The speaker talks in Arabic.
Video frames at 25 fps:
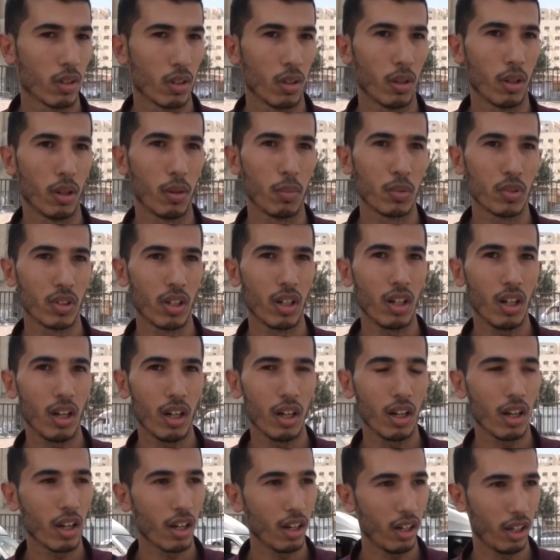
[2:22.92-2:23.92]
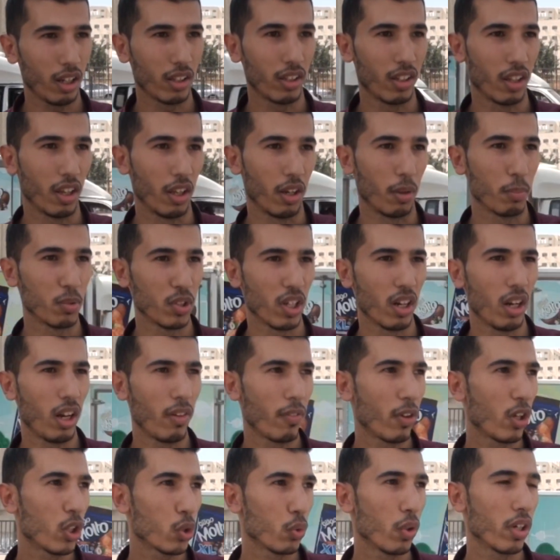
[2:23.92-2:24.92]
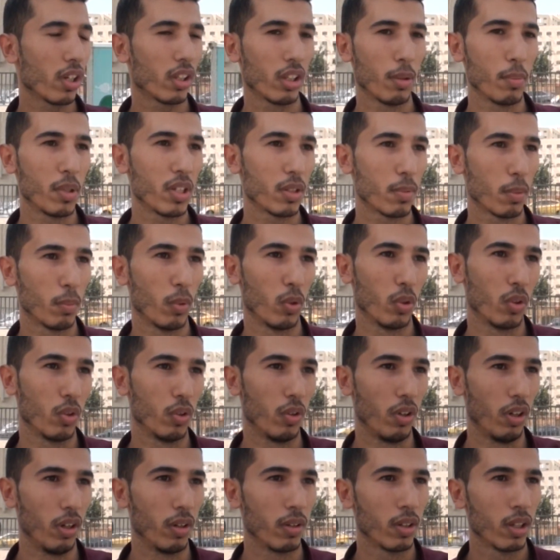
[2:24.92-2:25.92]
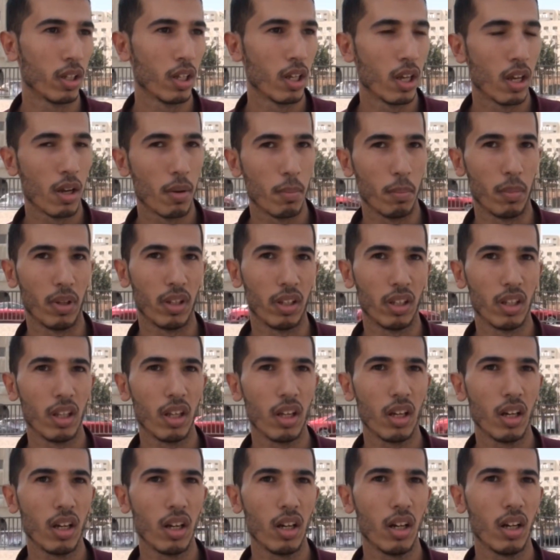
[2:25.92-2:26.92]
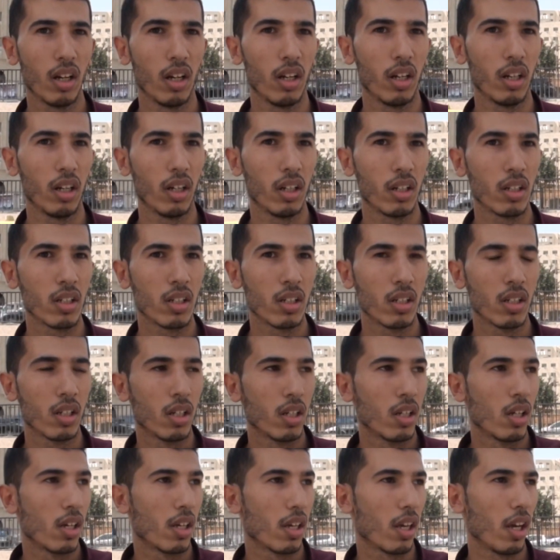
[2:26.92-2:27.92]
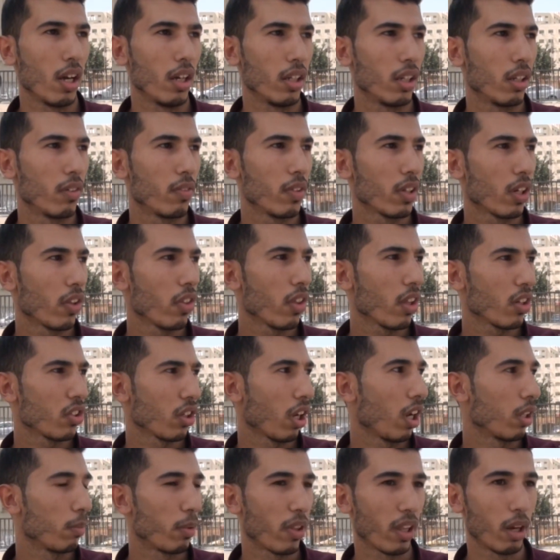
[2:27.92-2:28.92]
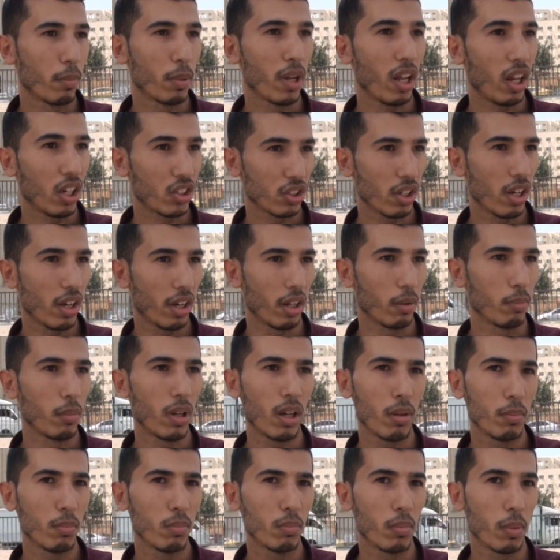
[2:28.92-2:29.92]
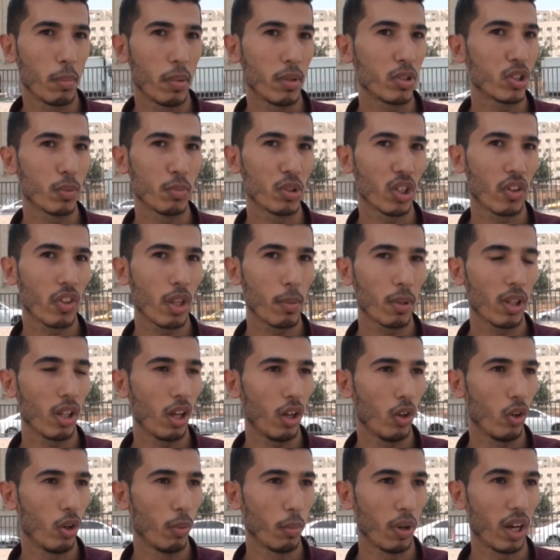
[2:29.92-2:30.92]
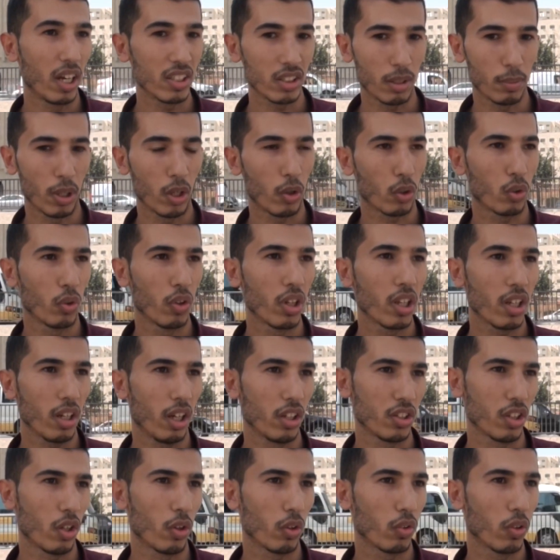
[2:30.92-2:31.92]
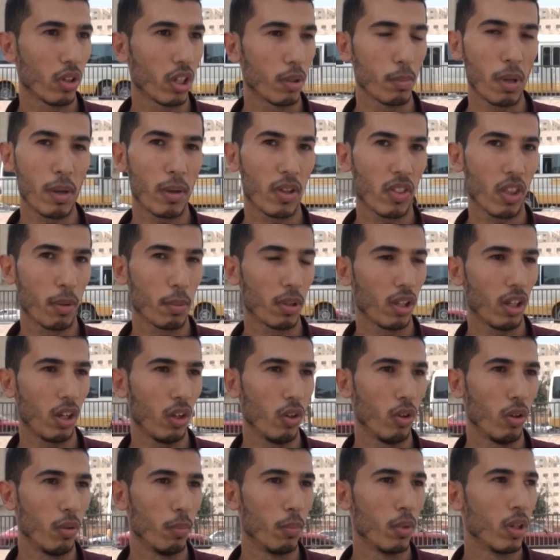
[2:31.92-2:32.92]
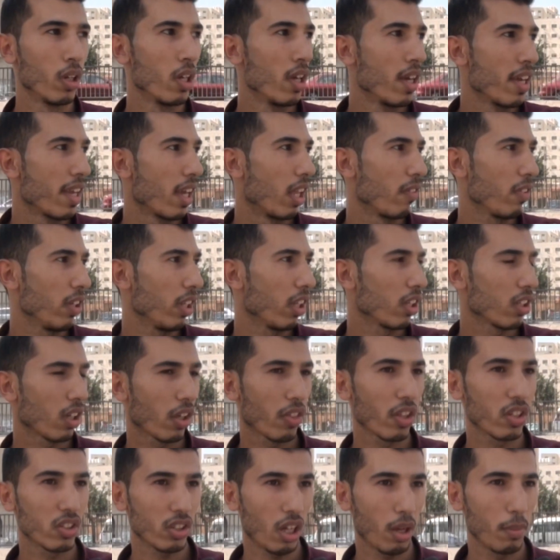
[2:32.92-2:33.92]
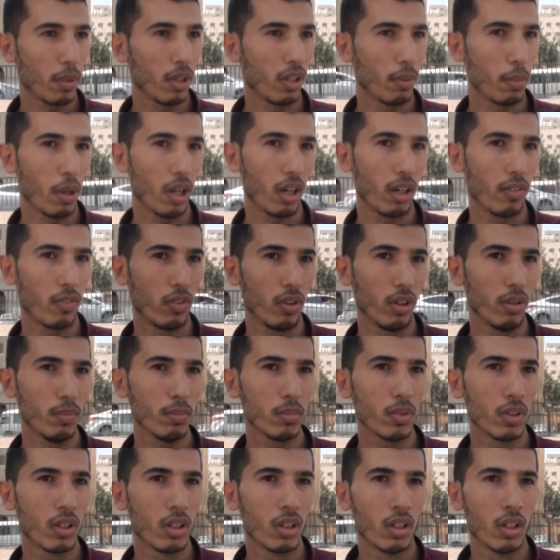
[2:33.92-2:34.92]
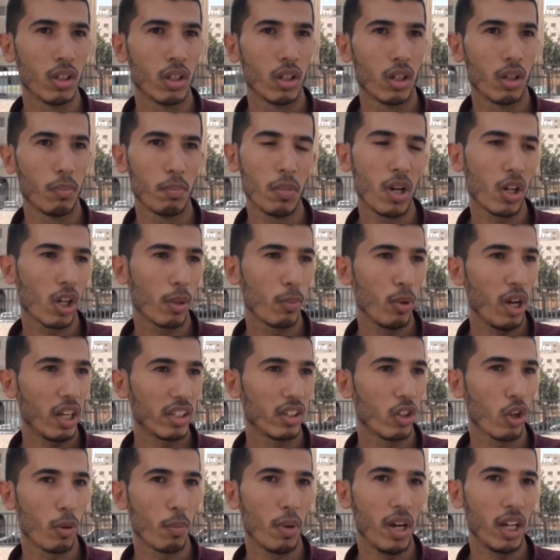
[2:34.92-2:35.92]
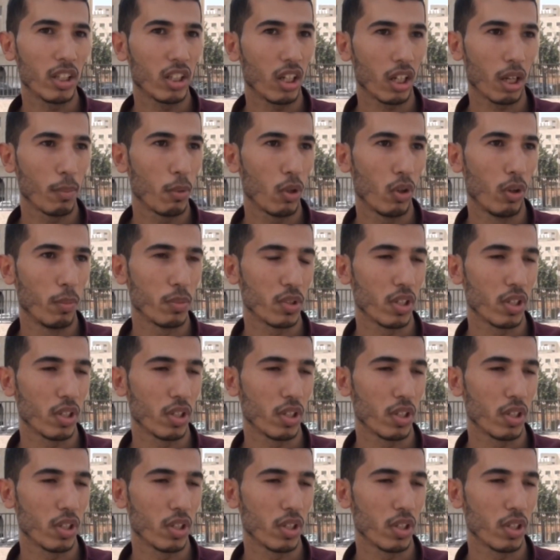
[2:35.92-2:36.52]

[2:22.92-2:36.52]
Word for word: آه، بصراحه غير عدل يعني بصراحه في شويه تمييز بالموضوع بأن آه، يعني في كثير شغلات مثلا بلا عشائر ما مش مش كثير بيطلع لهم خاصه بلا الاردنيه يعني عشائر اردنيه ما كثير بيطلع لهم يعني في كثير اصحابي اللي بعرفهم ما قبل لحد اليوم ما حدا قبل لهم